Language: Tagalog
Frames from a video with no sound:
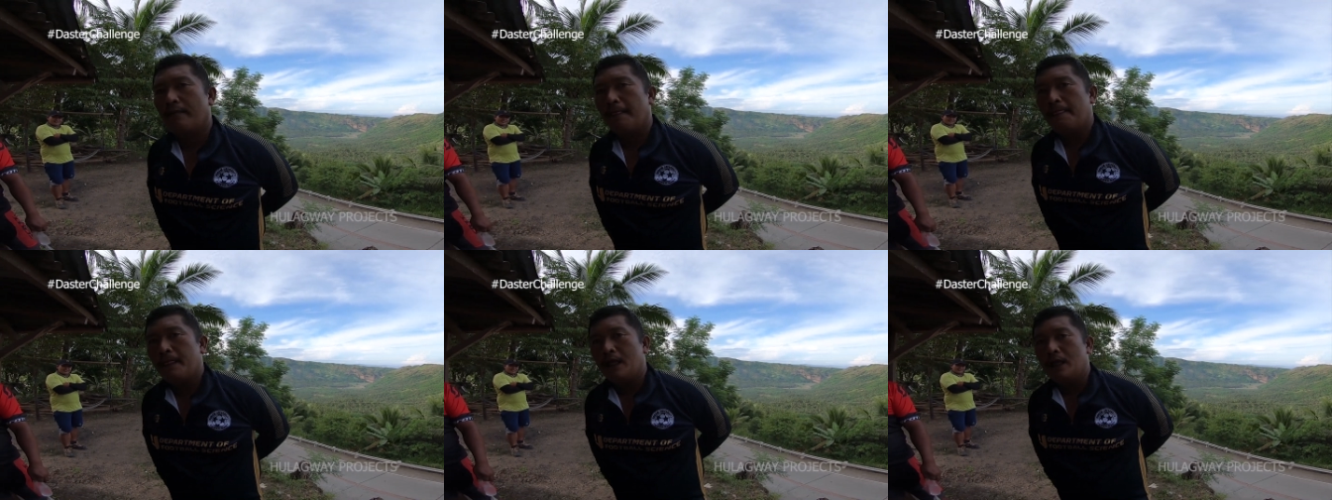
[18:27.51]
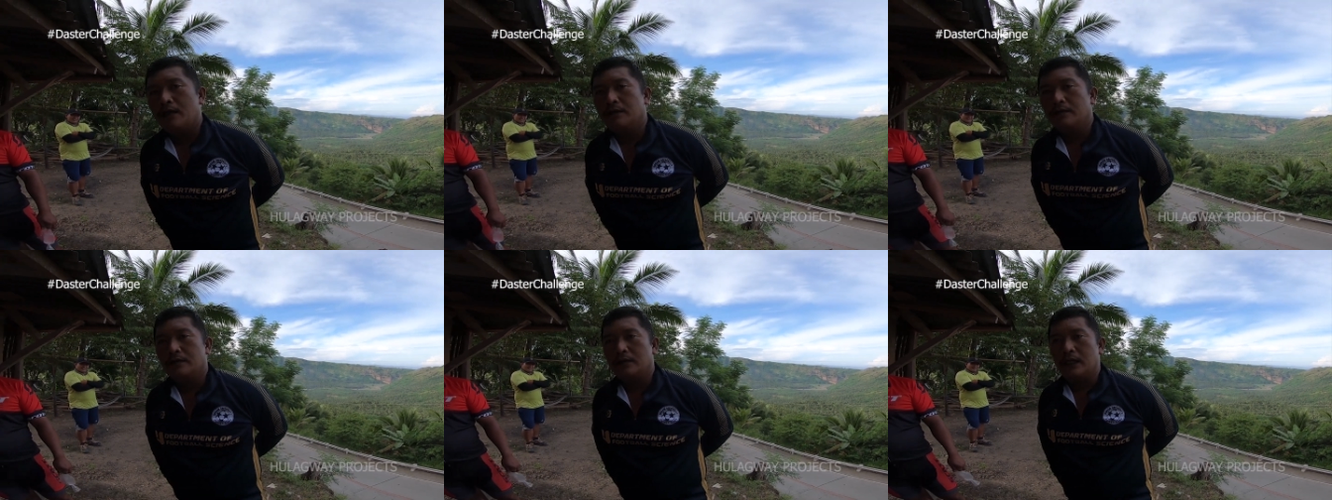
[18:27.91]
Oh,
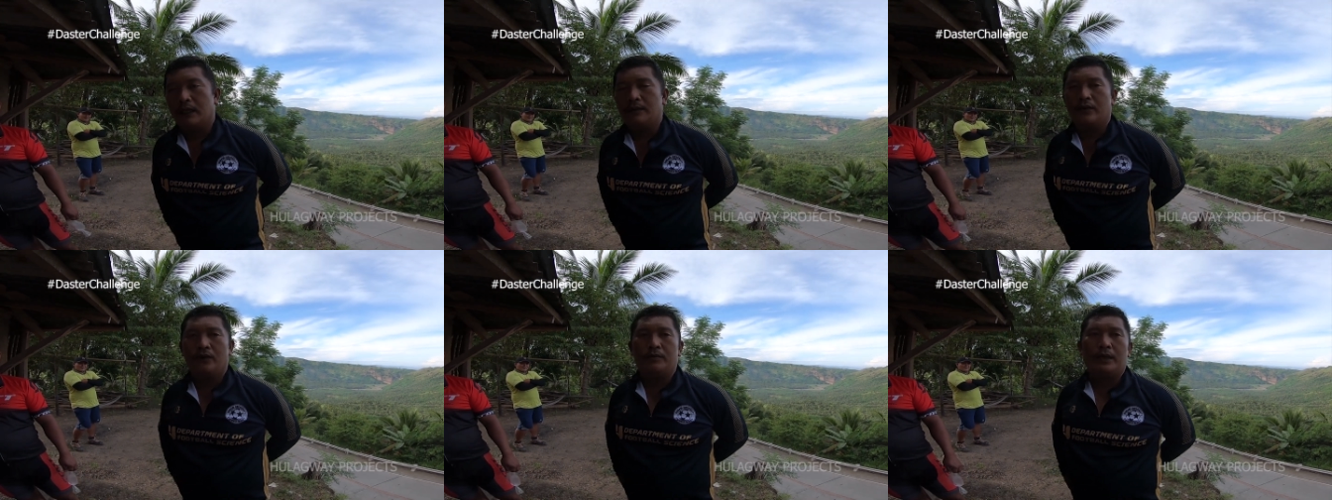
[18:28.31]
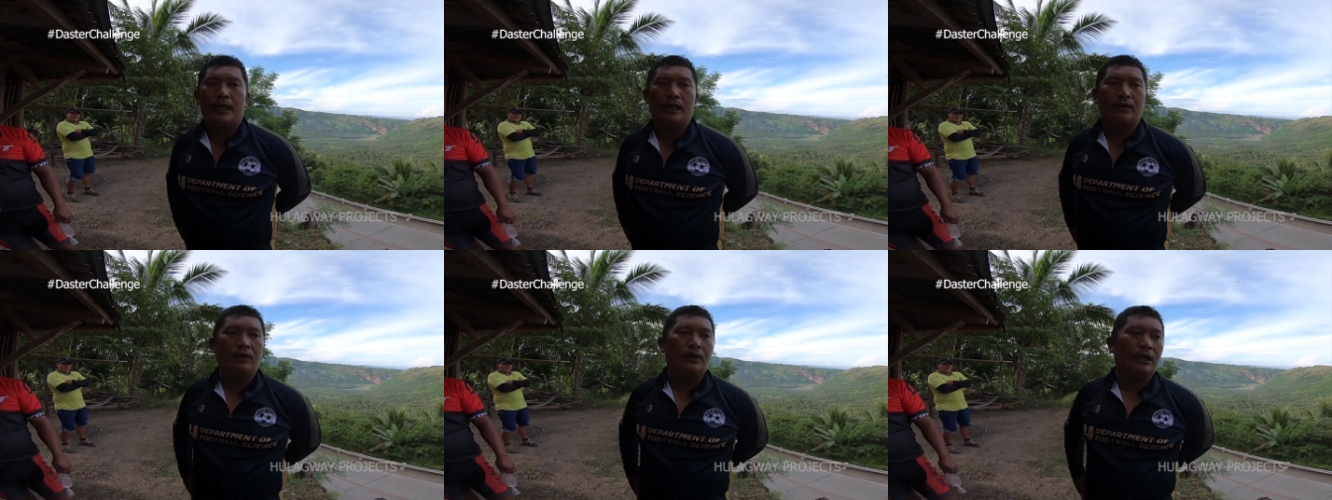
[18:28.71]
niya. Namo ko'y
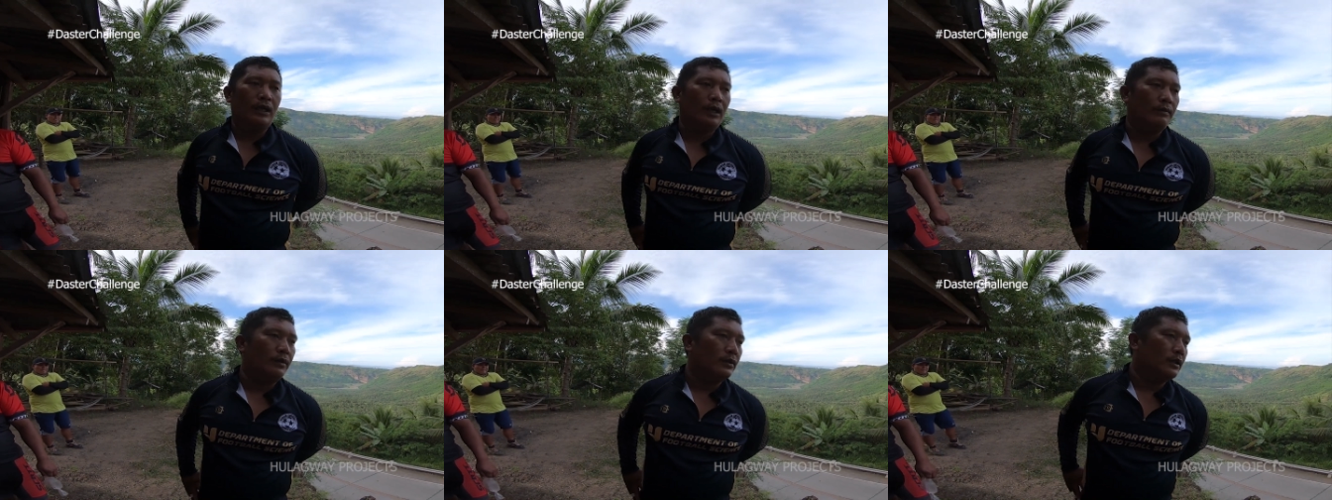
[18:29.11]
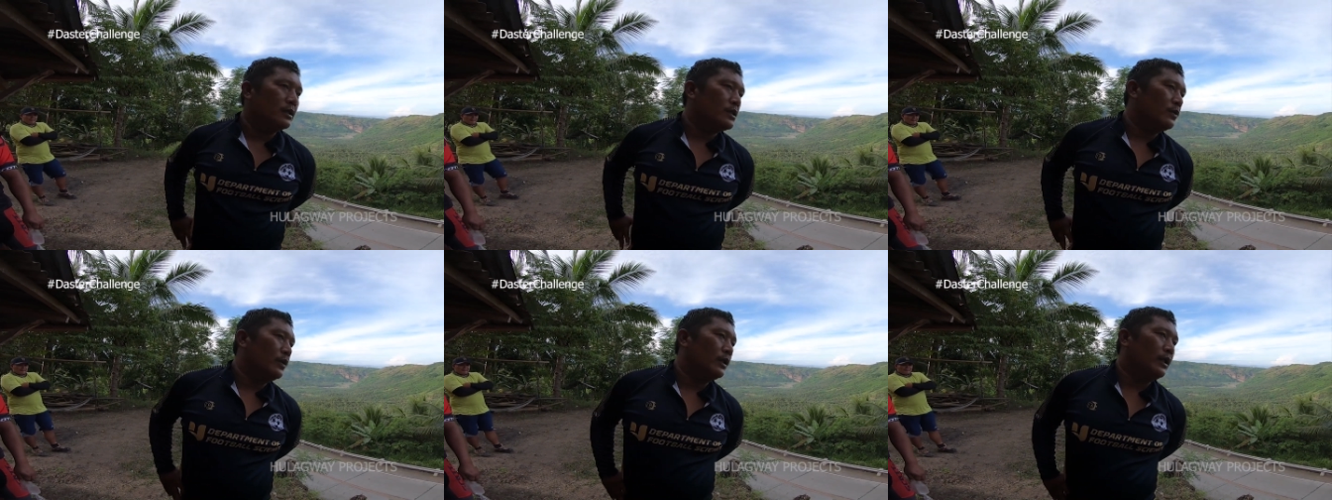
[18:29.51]
bike ron nga niabot ng
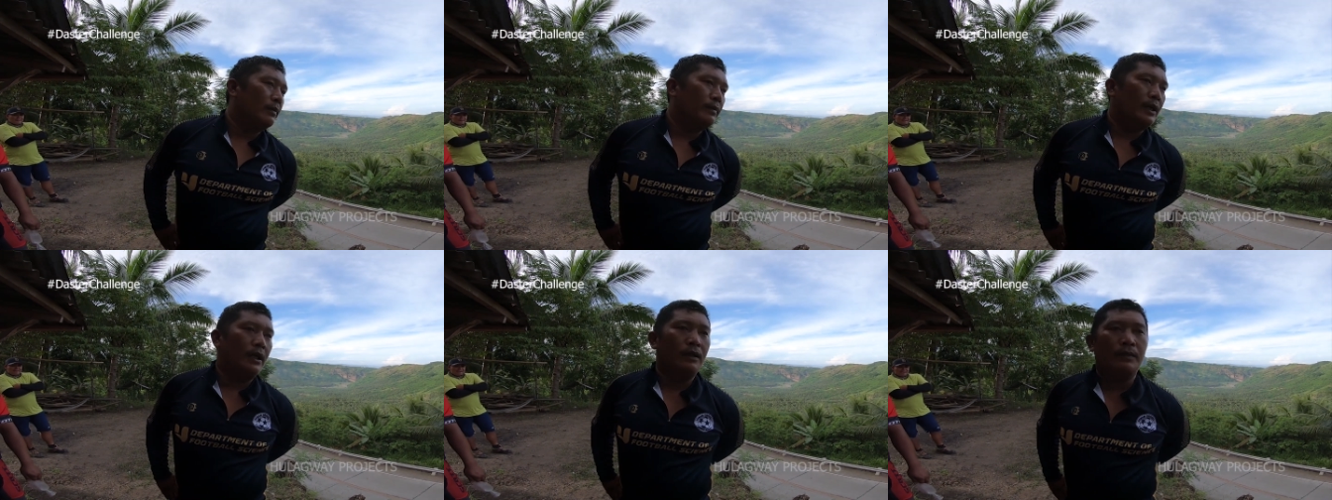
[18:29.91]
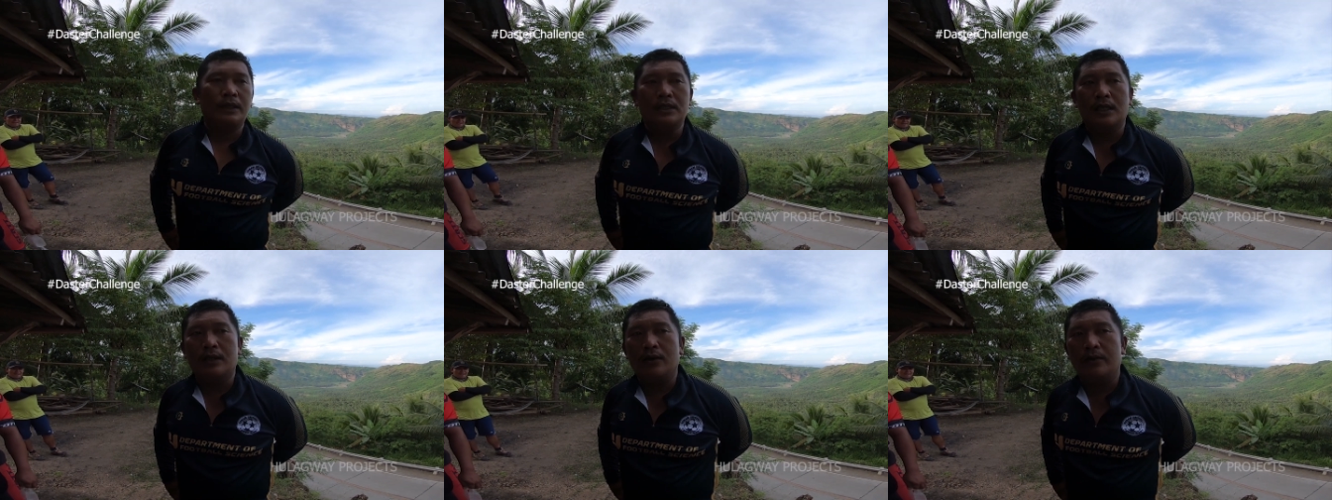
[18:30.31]
50 mil, 25
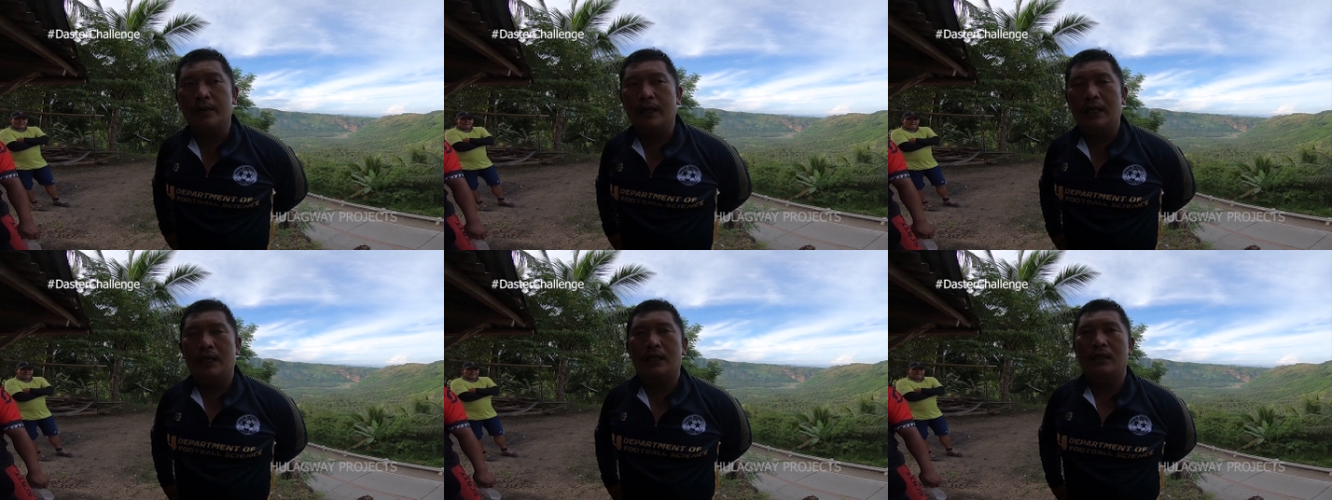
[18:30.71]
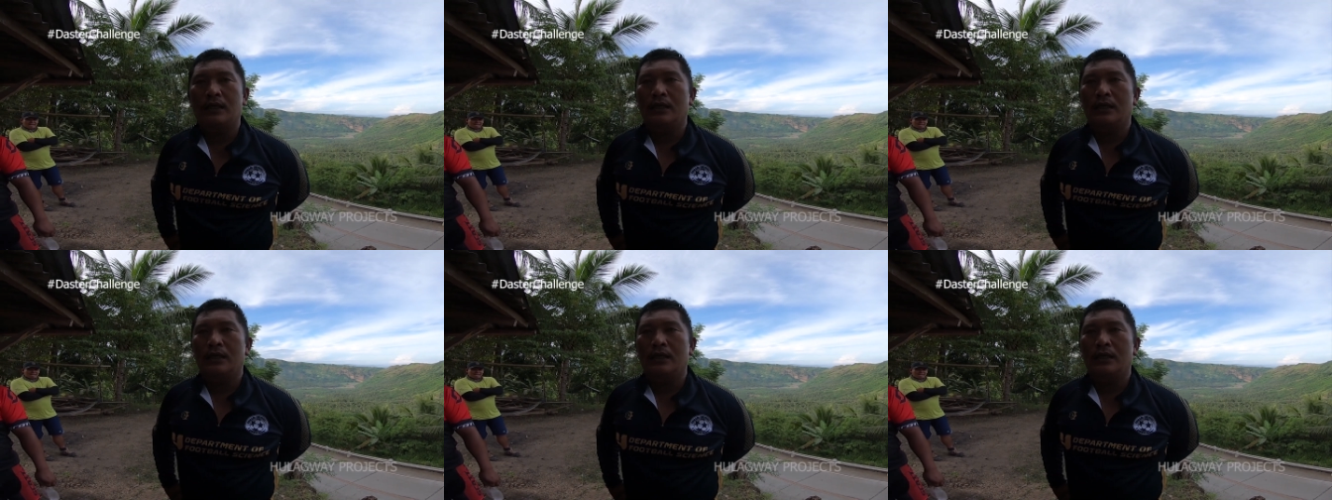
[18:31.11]
ah, mil.